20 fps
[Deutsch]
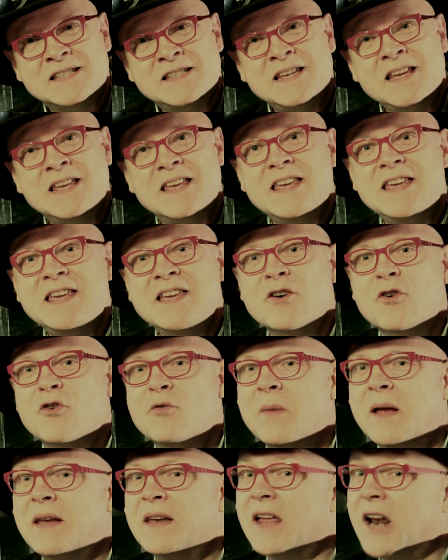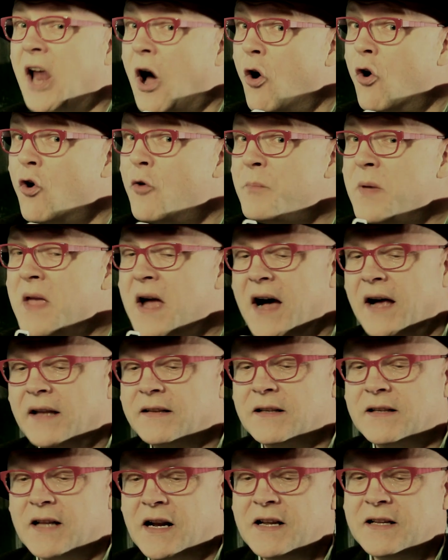es sich hier um ein Rauchbier
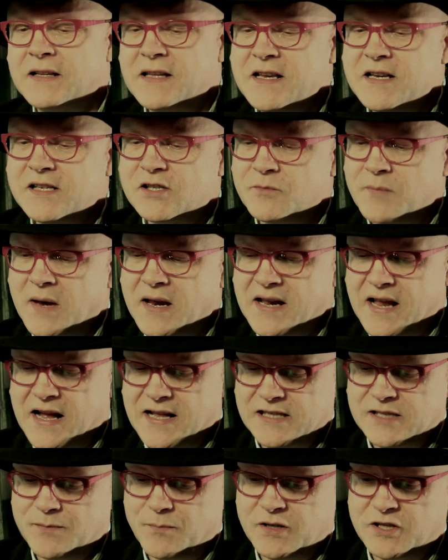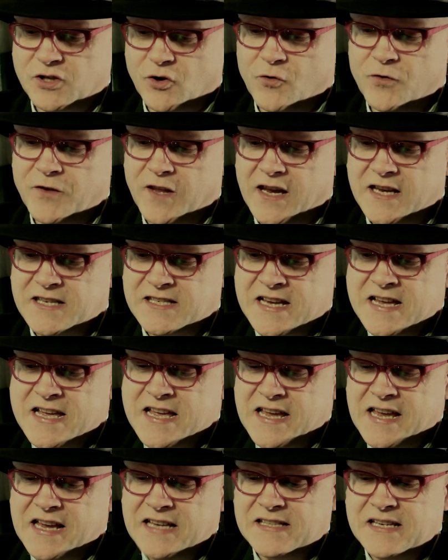handelt, allerdings um ein ganz besonderes.
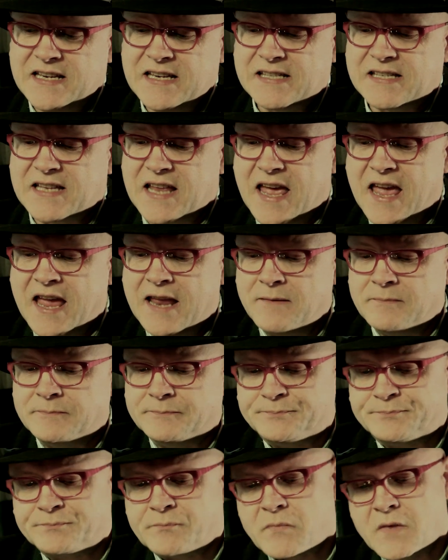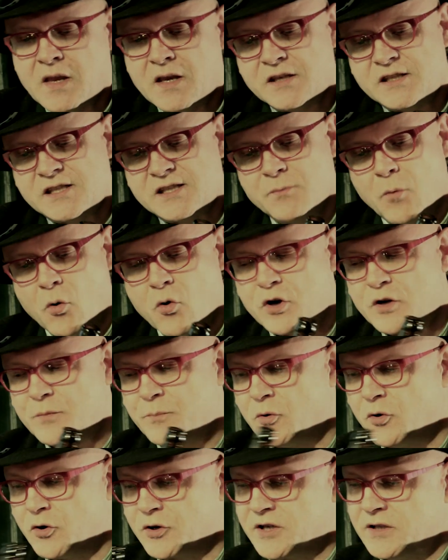Es ist ein
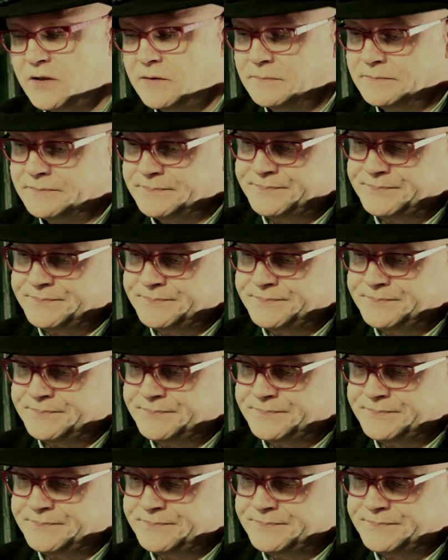Smoked Porter,